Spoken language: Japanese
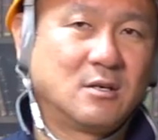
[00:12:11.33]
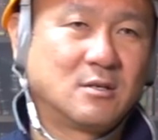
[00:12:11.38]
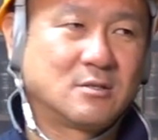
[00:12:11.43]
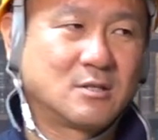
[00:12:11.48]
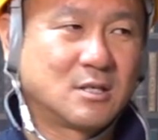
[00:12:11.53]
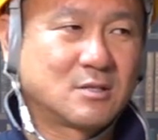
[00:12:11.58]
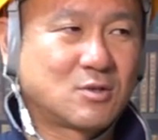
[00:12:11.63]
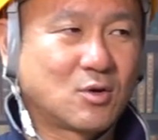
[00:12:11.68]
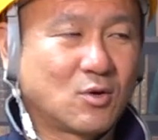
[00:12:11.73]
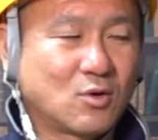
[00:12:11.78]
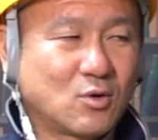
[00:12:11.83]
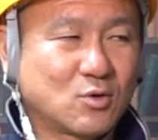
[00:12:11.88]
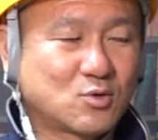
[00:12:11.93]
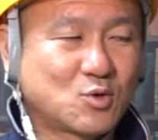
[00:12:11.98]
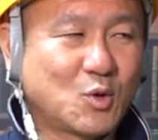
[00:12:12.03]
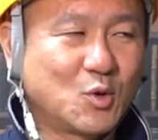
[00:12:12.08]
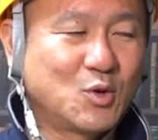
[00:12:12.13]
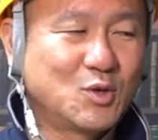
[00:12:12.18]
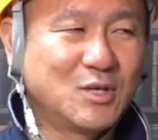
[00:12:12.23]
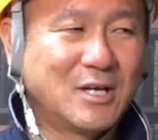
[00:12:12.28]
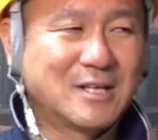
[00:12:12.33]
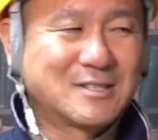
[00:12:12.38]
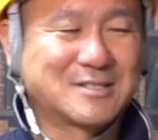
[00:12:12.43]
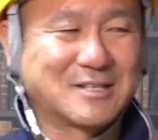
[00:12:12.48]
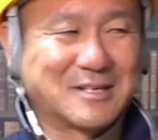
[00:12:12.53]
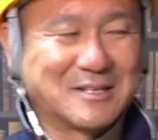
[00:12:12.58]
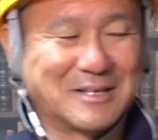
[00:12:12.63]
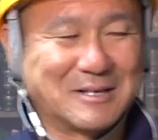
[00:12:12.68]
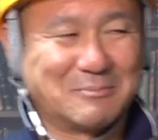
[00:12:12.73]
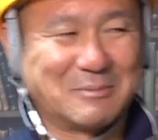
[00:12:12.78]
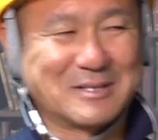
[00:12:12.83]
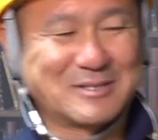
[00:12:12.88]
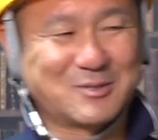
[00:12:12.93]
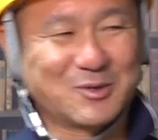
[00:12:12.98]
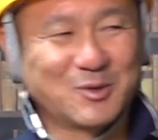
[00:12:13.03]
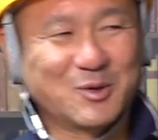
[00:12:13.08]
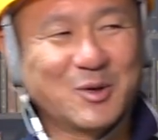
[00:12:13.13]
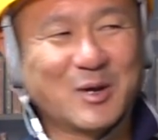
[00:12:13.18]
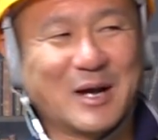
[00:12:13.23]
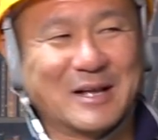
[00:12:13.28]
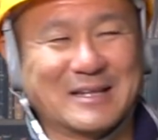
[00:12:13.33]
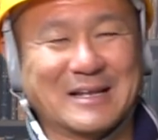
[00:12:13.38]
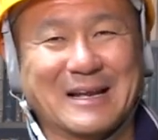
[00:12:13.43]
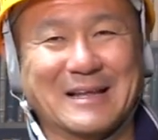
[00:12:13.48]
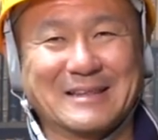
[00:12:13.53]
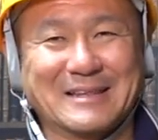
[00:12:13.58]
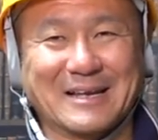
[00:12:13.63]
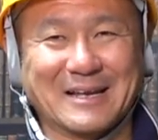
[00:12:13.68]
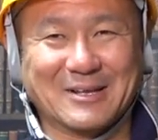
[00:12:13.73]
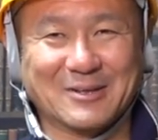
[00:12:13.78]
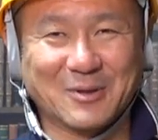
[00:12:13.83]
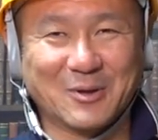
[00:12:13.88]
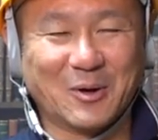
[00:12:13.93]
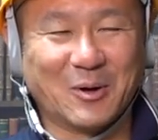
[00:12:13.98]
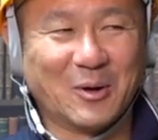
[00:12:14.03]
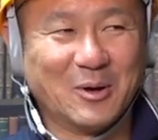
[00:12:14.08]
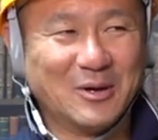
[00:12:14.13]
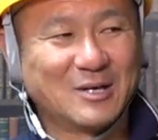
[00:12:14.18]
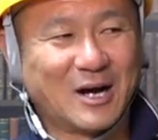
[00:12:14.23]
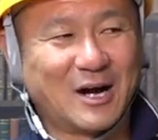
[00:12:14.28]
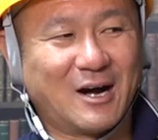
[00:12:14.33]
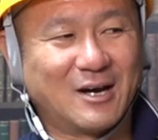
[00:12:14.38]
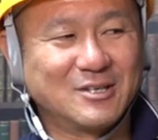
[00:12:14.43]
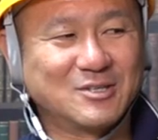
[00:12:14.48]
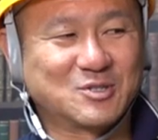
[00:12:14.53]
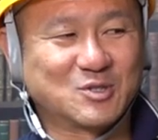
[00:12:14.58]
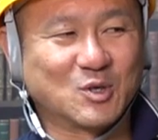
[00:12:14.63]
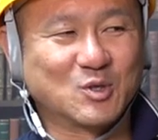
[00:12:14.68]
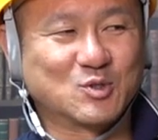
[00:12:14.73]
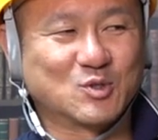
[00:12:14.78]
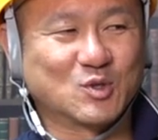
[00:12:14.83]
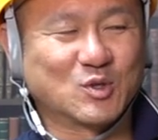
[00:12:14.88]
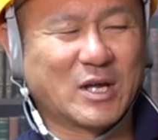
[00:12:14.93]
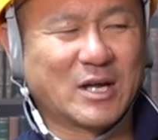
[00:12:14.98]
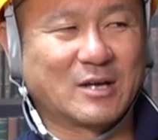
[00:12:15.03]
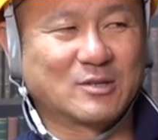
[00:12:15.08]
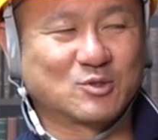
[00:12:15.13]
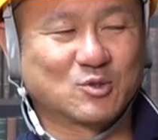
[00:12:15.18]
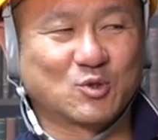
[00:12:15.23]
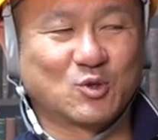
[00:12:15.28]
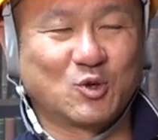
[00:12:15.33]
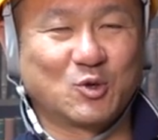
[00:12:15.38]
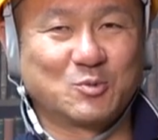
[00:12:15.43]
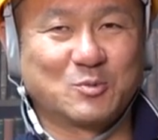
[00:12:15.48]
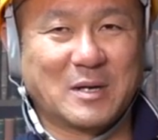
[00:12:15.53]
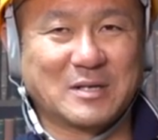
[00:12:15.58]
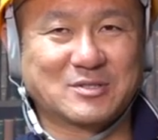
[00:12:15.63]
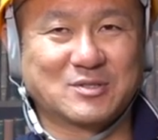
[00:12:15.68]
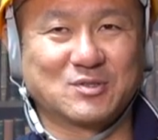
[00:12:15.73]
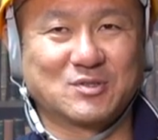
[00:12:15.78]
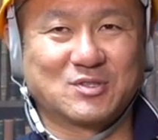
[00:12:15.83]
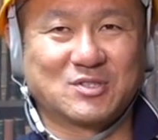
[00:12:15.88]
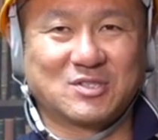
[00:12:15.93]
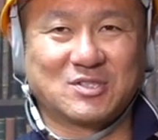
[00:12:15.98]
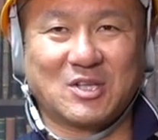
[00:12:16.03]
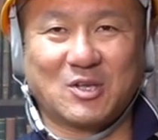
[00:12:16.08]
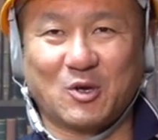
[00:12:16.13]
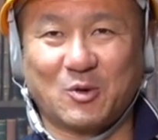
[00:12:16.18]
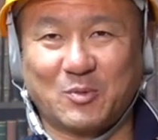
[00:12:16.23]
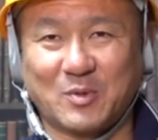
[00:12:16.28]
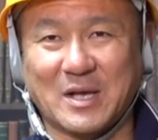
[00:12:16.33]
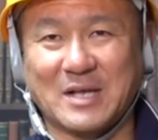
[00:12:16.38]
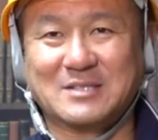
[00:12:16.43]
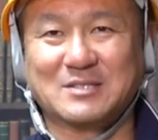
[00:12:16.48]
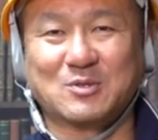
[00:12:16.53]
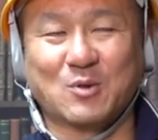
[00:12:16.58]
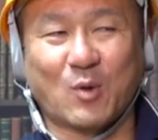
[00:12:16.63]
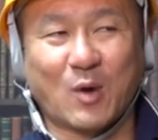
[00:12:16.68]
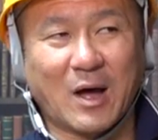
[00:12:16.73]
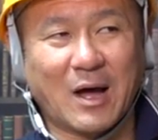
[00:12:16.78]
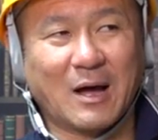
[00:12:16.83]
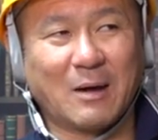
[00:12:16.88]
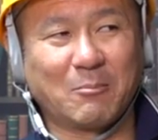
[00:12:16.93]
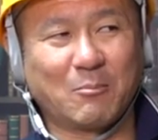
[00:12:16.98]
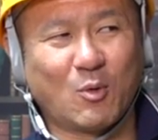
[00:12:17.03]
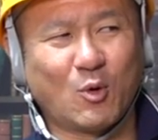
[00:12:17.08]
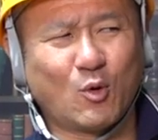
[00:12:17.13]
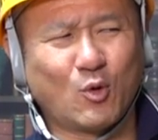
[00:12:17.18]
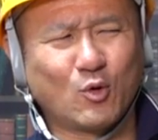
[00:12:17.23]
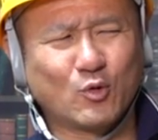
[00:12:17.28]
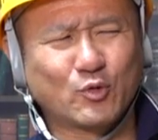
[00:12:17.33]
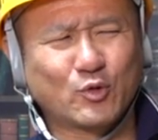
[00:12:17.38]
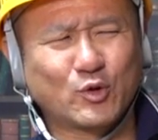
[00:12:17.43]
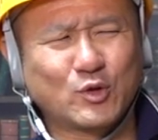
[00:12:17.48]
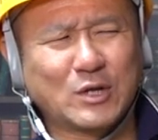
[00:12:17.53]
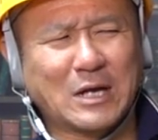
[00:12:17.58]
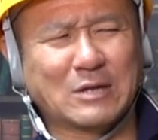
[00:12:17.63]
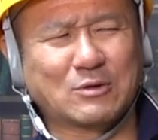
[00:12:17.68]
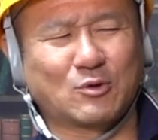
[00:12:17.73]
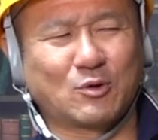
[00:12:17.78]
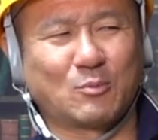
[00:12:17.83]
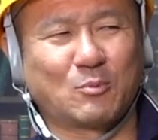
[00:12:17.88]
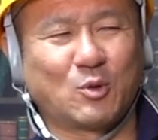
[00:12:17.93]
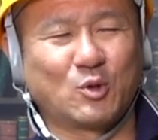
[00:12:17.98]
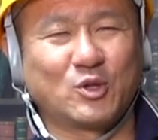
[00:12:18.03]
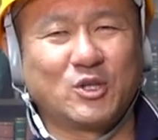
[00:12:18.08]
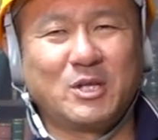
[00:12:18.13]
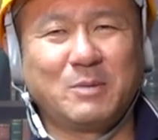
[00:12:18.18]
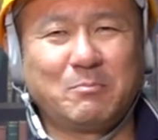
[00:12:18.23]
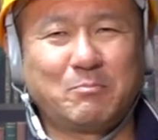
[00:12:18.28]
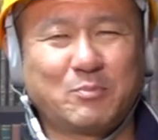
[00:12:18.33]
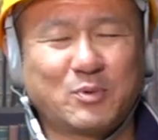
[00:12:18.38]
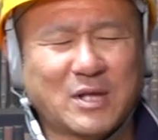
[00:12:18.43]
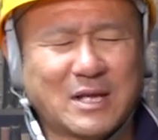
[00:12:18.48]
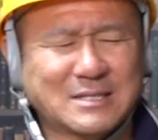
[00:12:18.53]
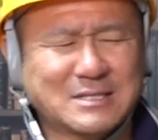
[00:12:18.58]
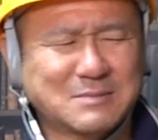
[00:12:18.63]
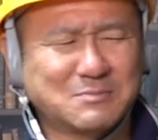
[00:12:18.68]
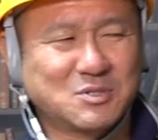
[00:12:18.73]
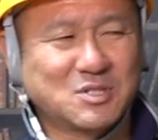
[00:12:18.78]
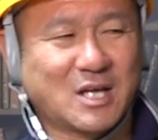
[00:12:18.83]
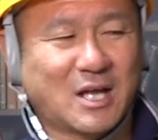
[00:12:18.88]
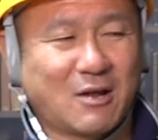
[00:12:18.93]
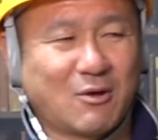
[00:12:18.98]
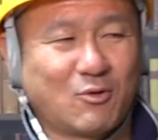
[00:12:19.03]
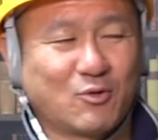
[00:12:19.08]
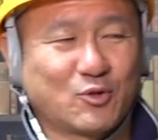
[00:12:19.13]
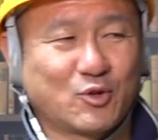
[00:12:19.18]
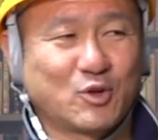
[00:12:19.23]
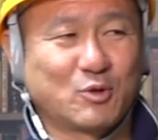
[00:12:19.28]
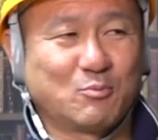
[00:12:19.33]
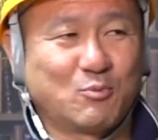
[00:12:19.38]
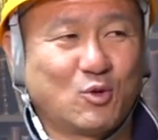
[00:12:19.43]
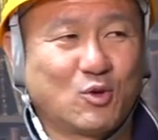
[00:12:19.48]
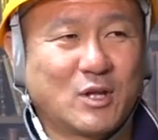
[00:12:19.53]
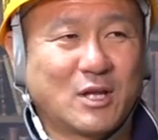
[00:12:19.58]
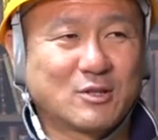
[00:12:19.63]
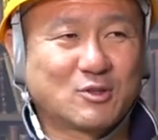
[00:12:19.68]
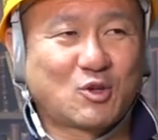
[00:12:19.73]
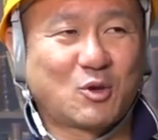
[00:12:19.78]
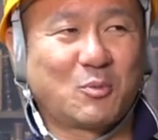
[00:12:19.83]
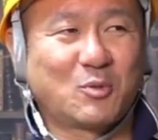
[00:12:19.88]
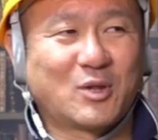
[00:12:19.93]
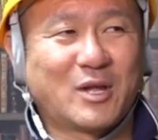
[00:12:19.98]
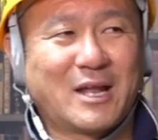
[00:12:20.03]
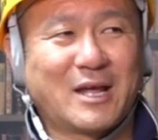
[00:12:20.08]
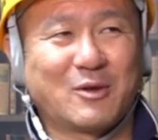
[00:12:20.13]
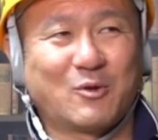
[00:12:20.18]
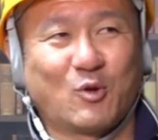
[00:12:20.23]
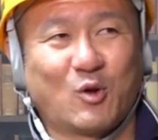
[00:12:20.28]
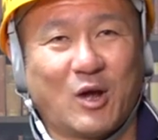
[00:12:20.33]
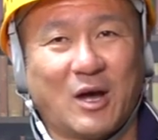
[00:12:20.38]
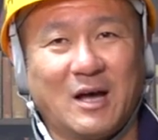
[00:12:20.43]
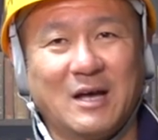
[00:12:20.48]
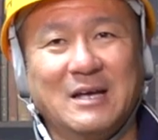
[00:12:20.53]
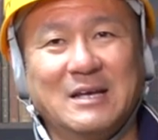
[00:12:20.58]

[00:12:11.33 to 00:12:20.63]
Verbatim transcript: で、そう、そういうやつら、まあ、一人親方なんだけど、ああ、いいっすよ、いいっすよ、誰かちょっと呼びますって言って呼ぶやつとか、もう本当に、あともう妊婦出しみたいな、本当にもうなんともならんような